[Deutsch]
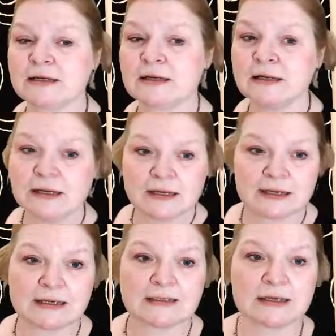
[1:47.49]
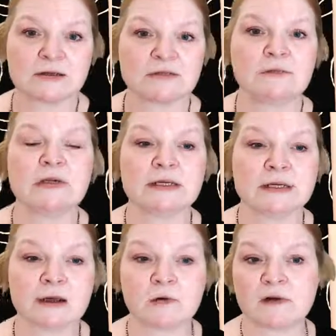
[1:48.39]
Da gehe ich sehr ausführlich
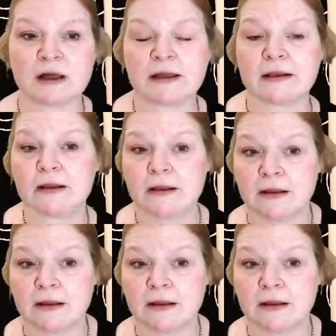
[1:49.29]
darauf ein,